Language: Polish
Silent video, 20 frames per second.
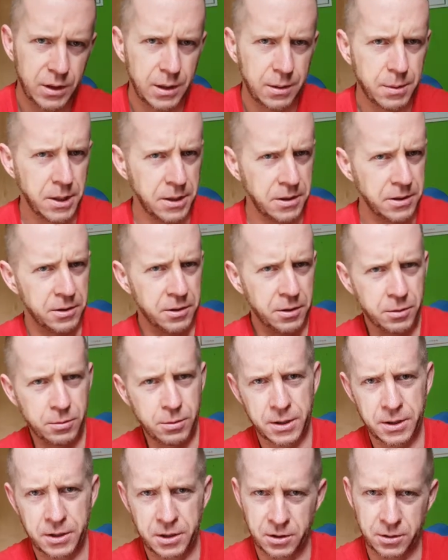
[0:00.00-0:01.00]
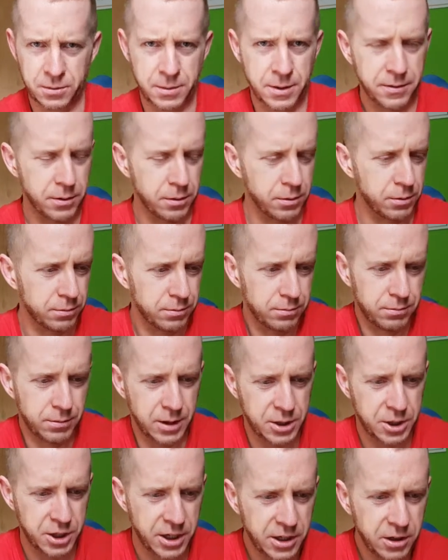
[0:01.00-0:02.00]
Nie będę dokładnie omawiał
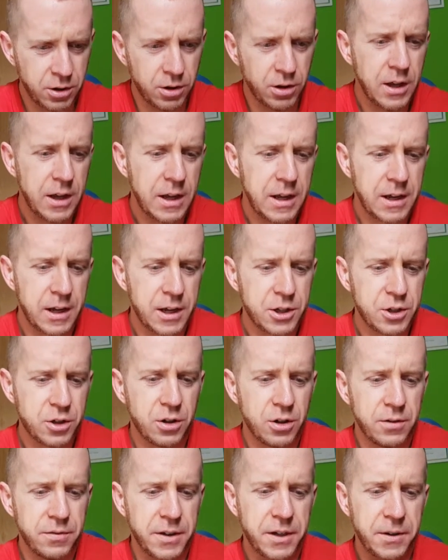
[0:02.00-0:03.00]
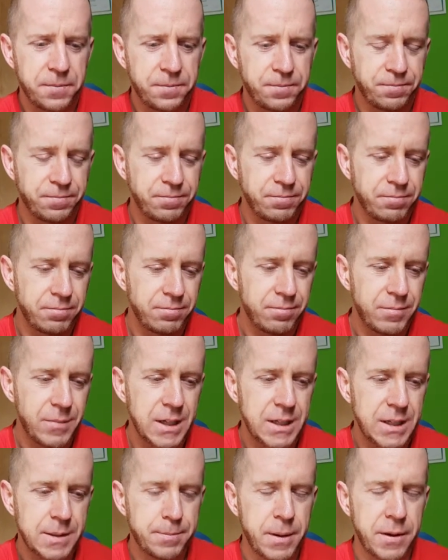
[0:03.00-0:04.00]
dlaczego, aczkolwiek
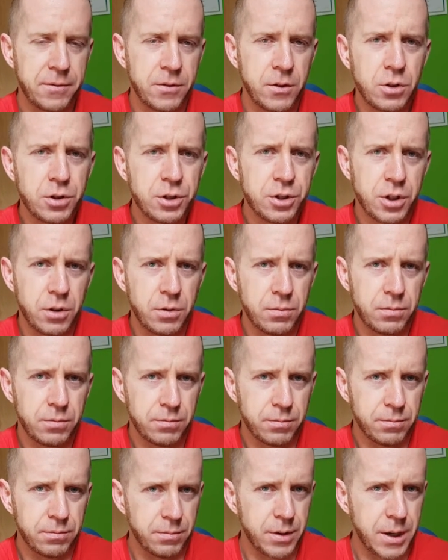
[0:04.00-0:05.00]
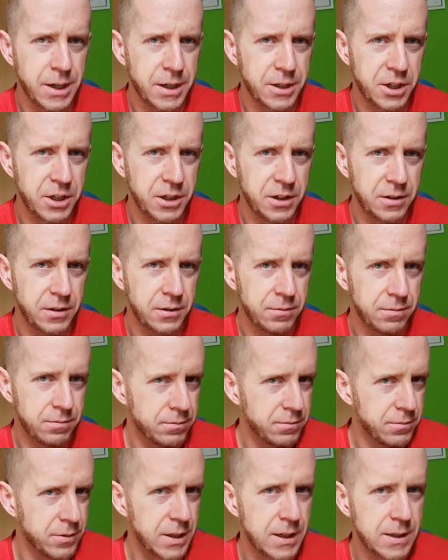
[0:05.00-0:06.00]
z pewnością bardziej
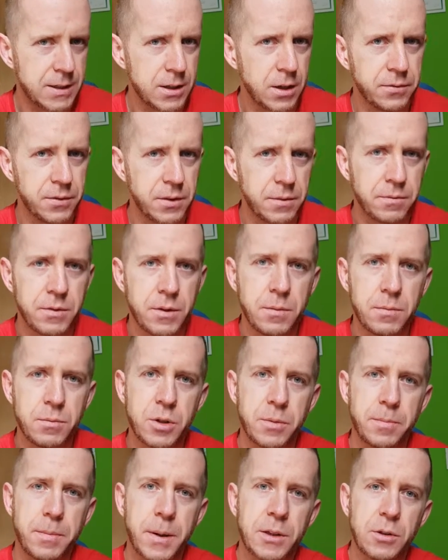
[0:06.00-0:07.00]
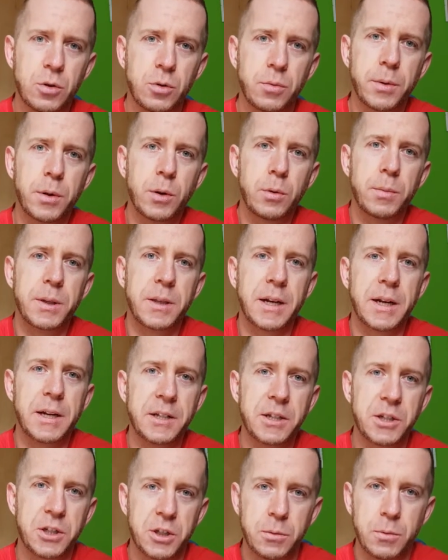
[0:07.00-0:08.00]
sensownym w tym przypadku byłby
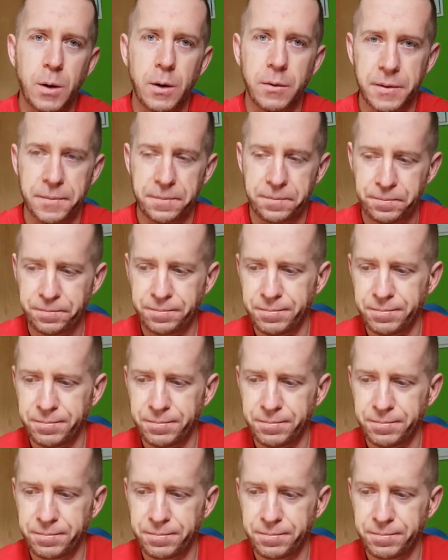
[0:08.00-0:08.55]
trening siłowy.